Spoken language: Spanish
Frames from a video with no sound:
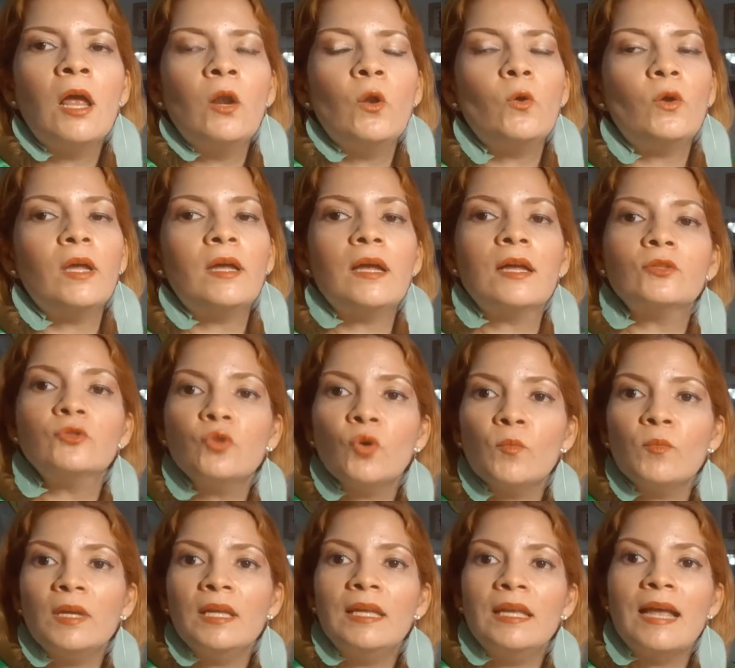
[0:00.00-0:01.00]
lo que captó
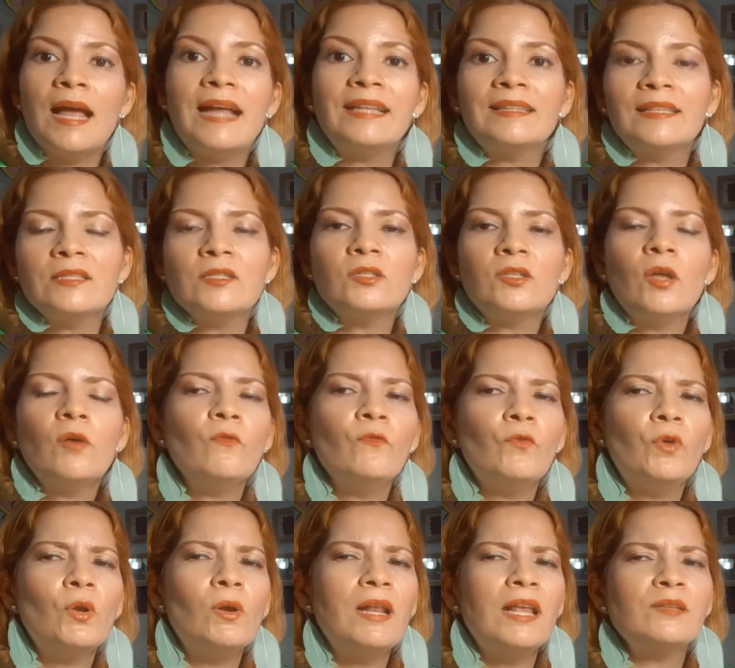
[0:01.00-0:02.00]
mi atención
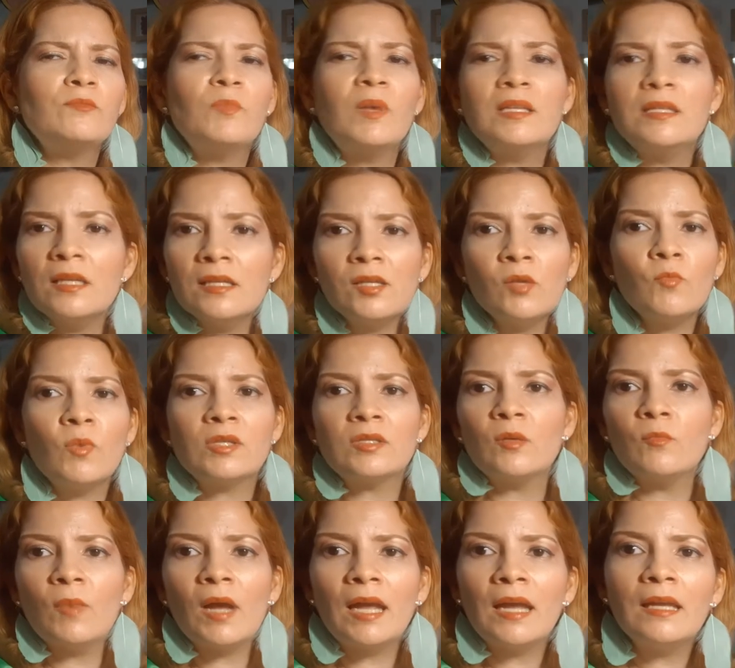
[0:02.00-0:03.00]
fueron las
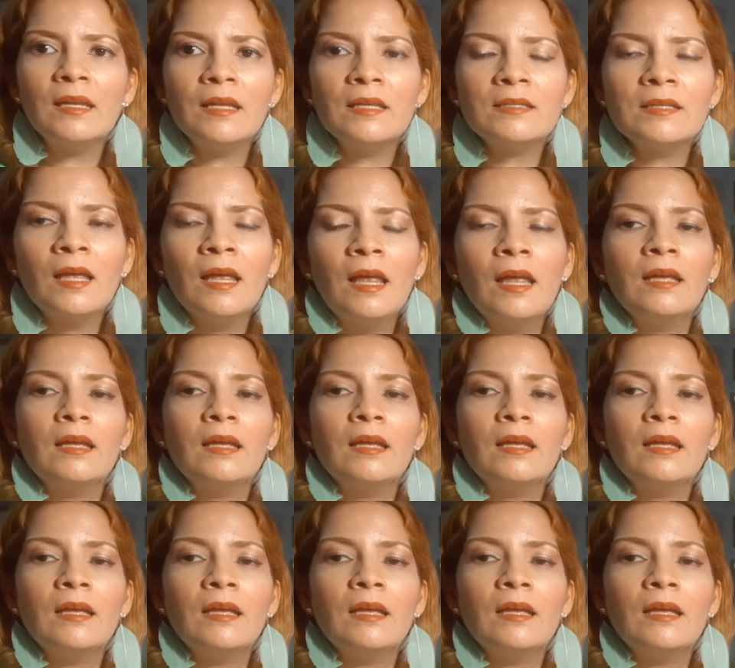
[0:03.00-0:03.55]
bellísimas imágenes